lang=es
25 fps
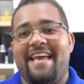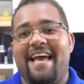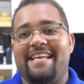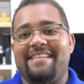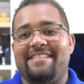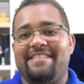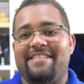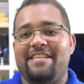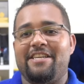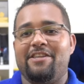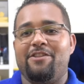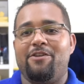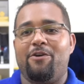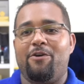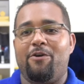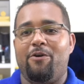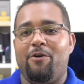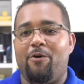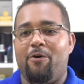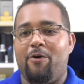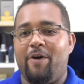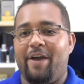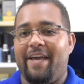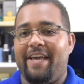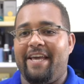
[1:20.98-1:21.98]
ya ha
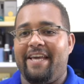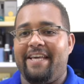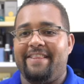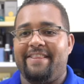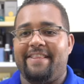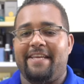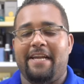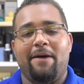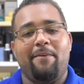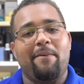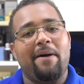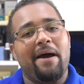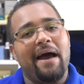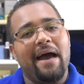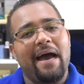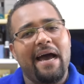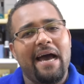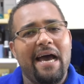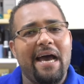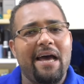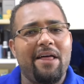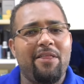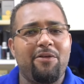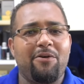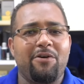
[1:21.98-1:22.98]
sido eh,
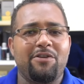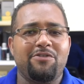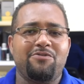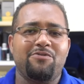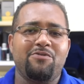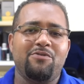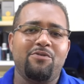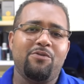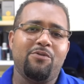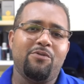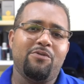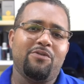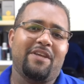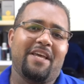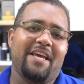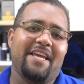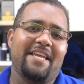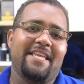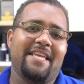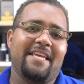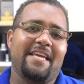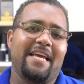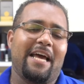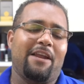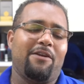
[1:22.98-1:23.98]
trabajado, es un oud
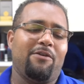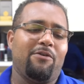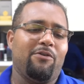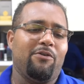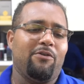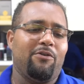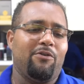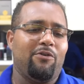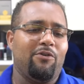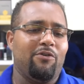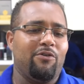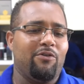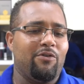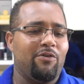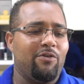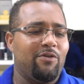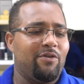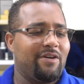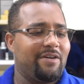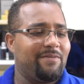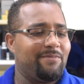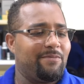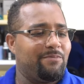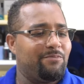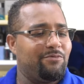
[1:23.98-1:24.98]
que ya lo,
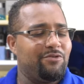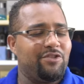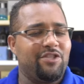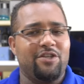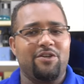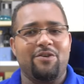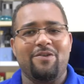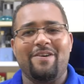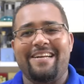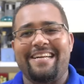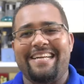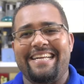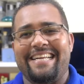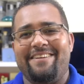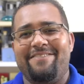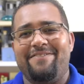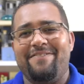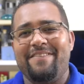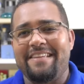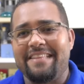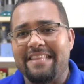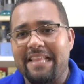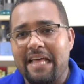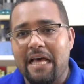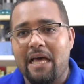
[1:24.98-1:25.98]
lo pusieron
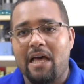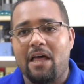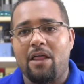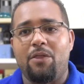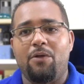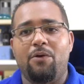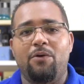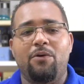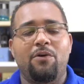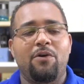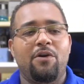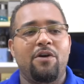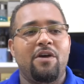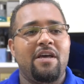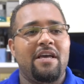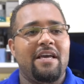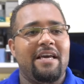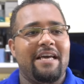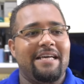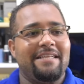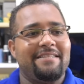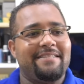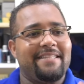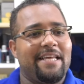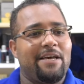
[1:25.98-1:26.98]
refinado.
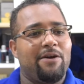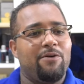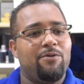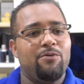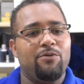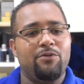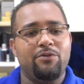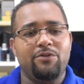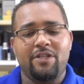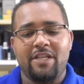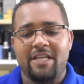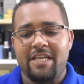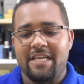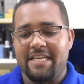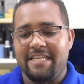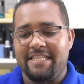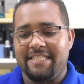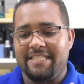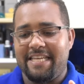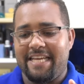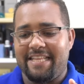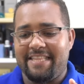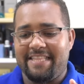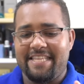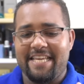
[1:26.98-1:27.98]
Este oud
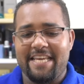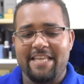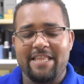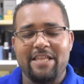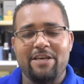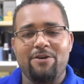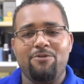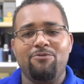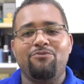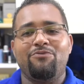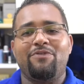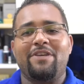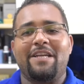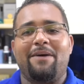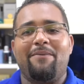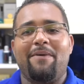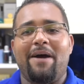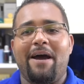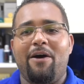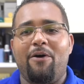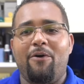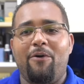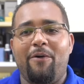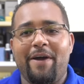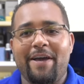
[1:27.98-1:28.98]
ya tiene un
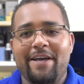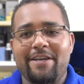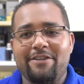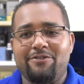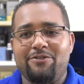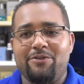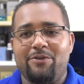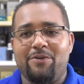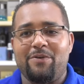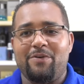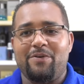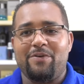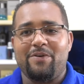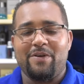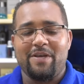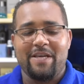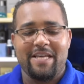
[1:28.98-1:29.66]
trabajo hecho